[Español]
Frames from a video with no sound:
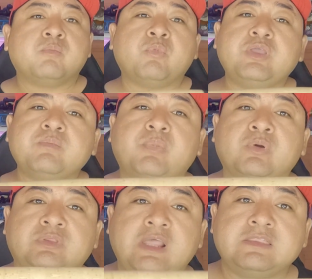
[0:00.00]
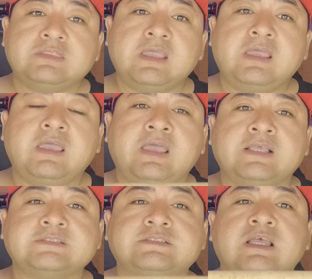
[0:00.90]
Muy importante
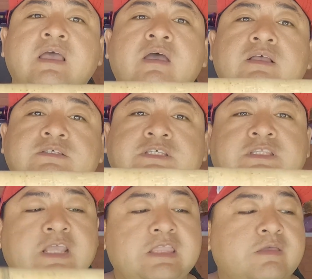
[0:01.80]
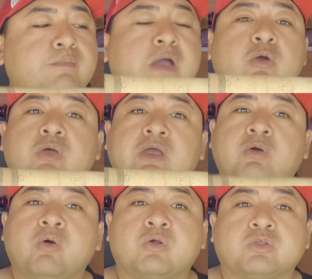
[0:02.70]
es si tienes mango de
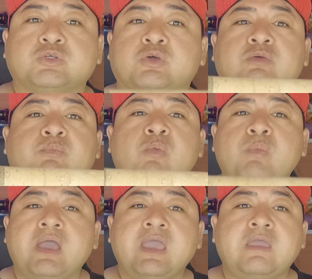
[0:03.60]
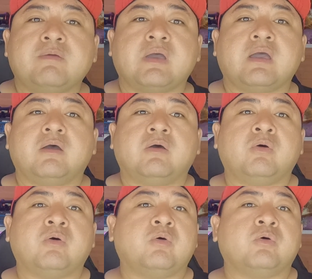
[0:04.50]
corcho, de espuma eva
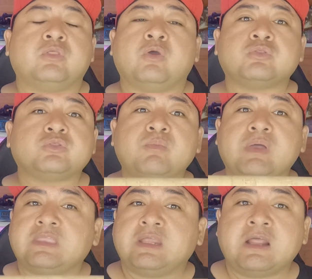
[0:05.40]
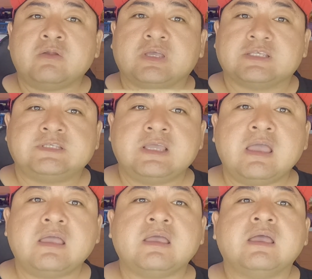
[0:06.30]
o de otro material lo que
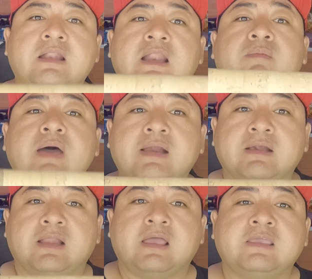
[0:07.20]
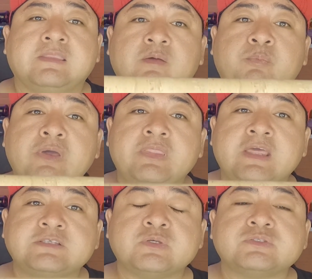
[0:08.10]
sea, lavarla y después
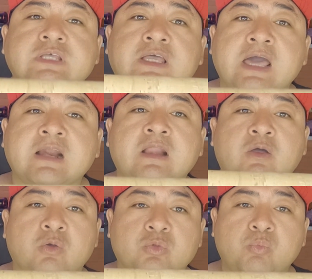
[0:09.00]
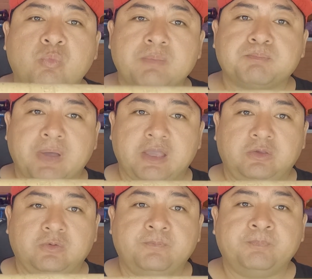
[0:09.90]
de eso secarla con un buen
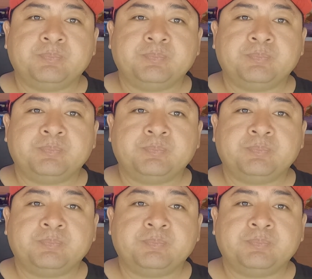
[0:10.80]
paño.